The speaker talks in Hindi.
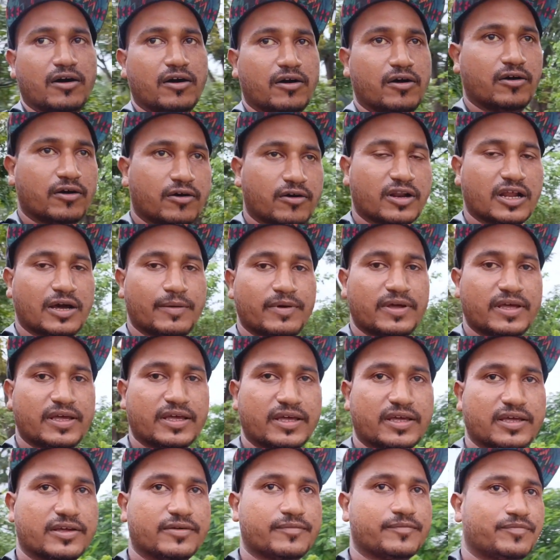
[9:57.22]
और अभी
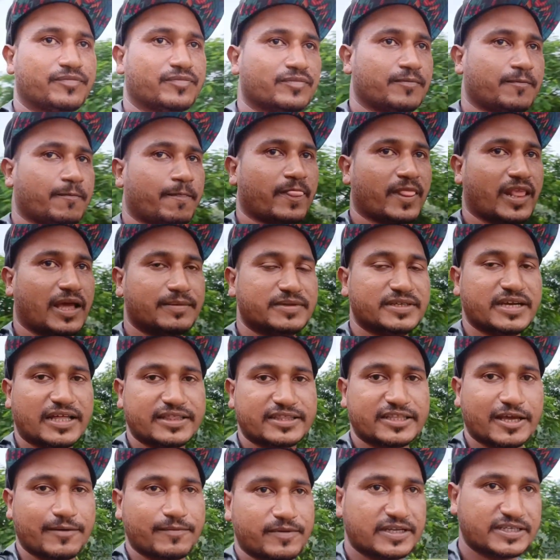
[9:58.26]
हम
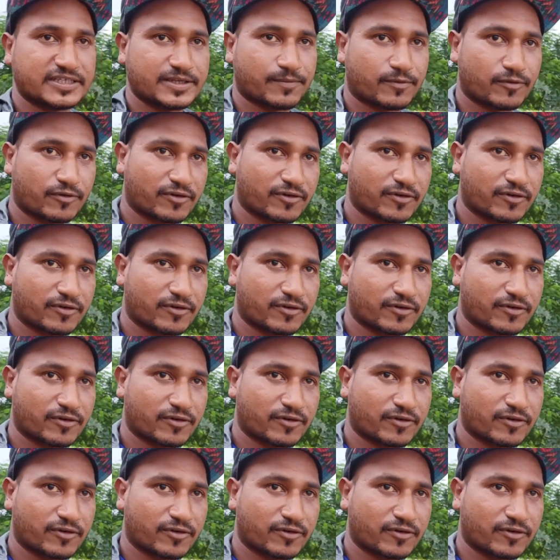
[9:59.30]
जाते हैं फिर से